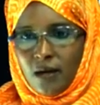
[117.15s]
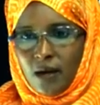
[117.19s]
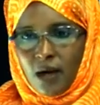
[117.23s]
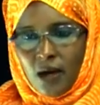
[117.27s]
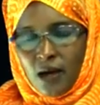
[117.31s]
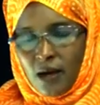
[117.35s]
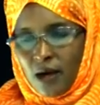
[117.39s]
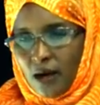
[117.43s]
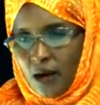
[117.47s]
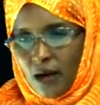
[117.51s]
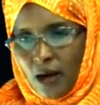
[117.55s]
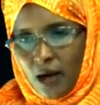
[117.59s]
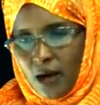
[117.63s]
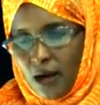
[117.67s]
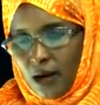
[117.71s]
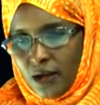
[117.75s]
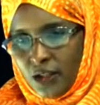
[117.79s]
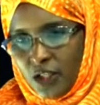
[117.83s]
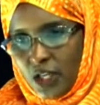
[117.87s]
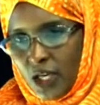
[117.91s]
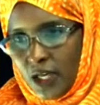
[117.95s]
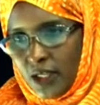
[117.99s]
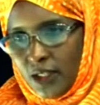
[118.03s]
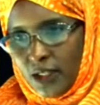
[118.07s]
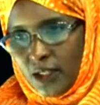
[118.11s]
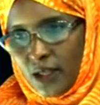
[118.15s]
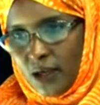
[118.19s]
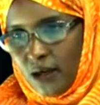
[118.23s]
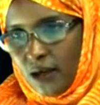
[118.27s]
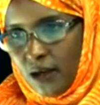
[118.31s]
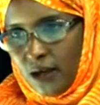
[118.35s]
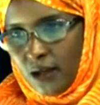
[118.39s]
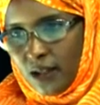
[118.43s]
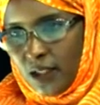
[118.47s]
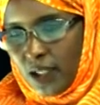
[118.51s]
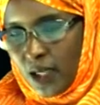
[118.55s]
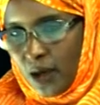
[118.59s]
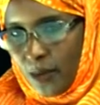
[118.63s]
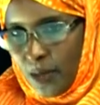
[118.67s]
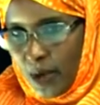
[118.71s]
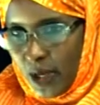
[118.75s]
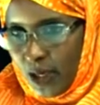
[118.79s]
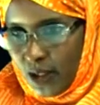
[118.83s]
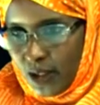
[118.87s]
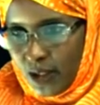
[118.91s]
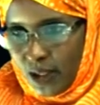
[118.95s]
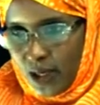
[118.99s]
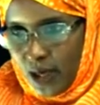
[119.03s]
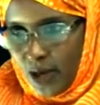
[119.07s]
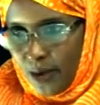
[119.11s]
غير جاهزة لاستقبال
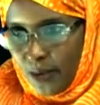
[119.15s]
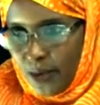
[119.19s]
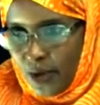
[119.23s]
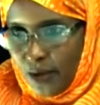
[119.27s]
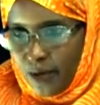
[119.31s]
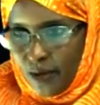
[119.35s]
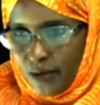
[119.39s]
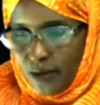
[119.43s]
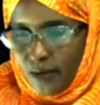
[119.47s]
التلاميذ